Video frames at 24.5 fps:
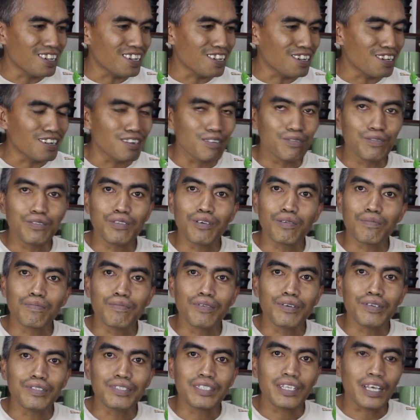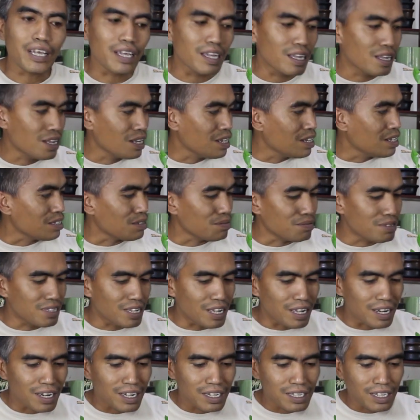uh, untuk bonsai
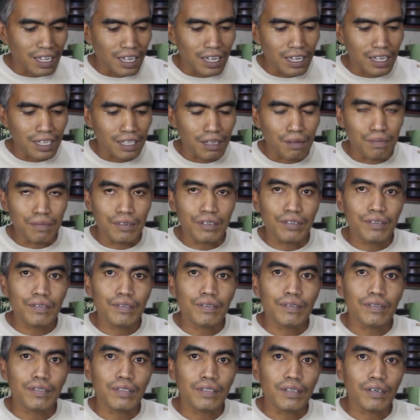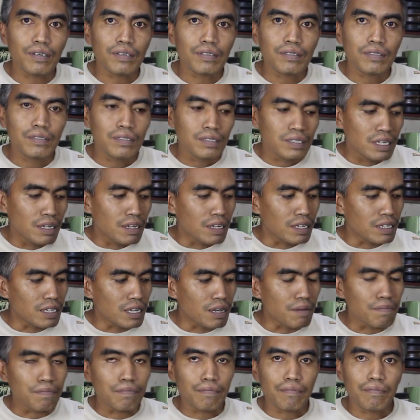sementara saya ketemu untuk
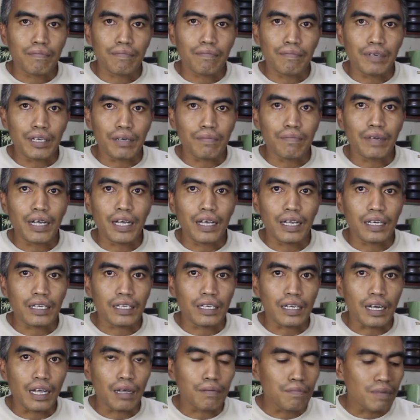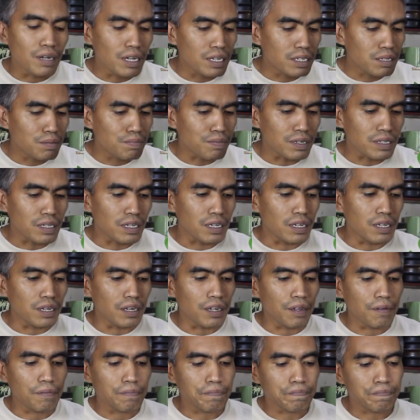yang berbahan gerabah seperti
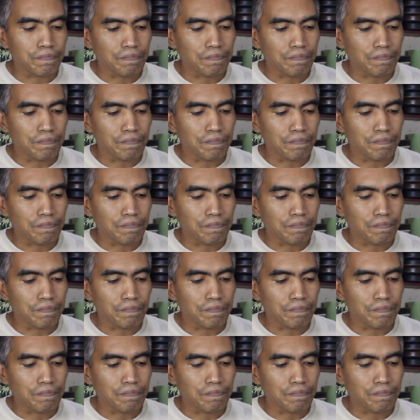ini